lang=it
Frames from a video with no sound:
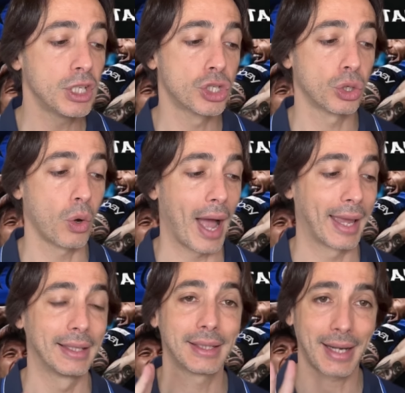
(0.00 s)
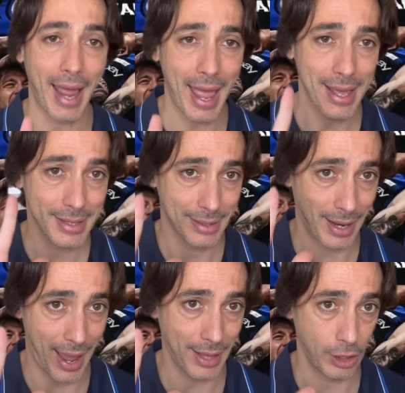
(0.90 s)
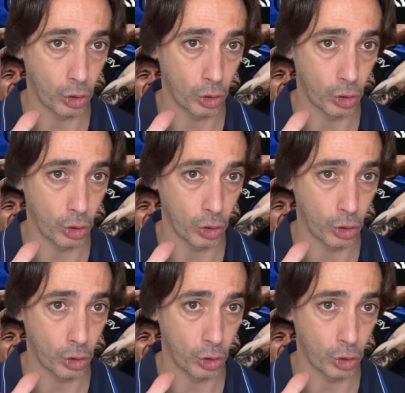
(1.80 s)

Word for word: Ci sono anche tre, tre, dico